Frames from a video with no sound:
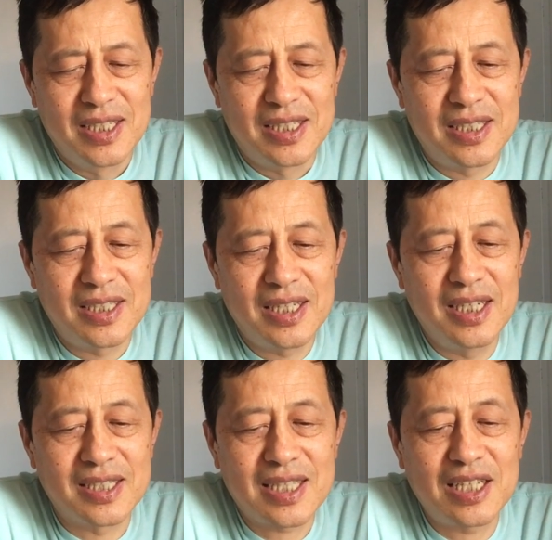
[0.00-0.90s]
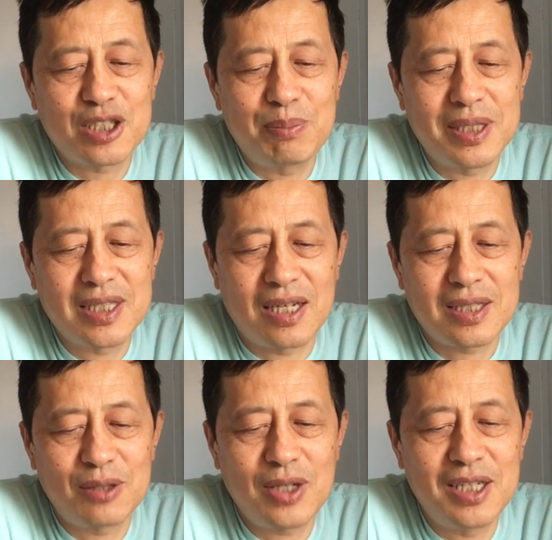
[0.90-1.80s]
呃，领山视频讲，
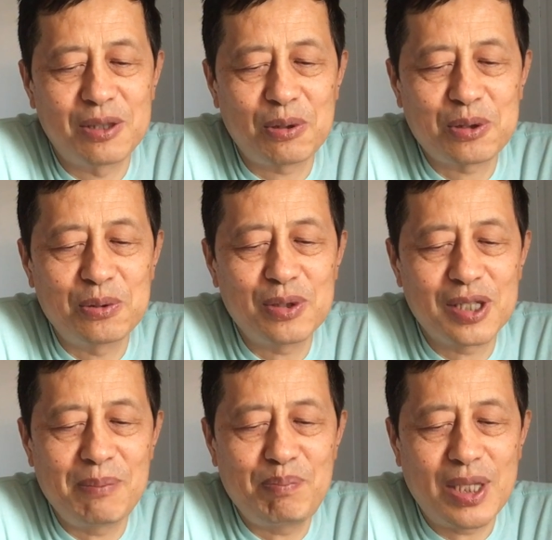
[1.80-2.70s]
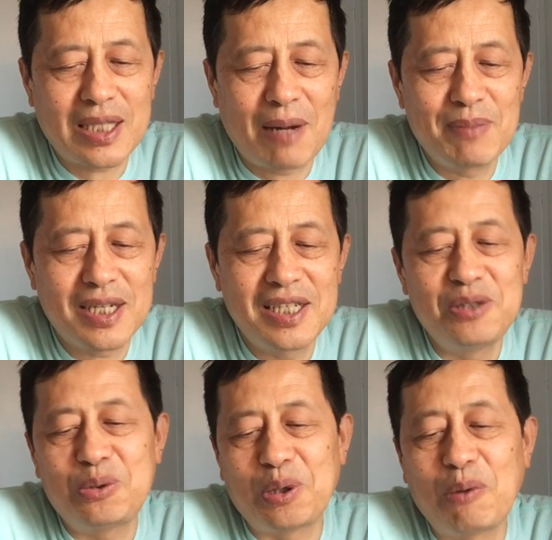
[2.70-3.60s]
他说很多中国人比他们
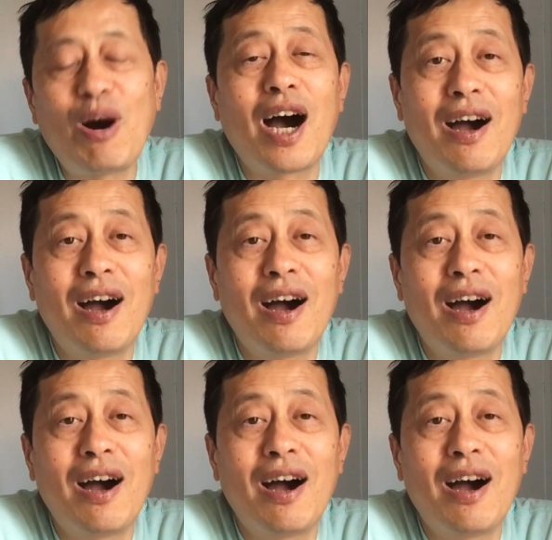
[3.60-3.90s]
更绝望，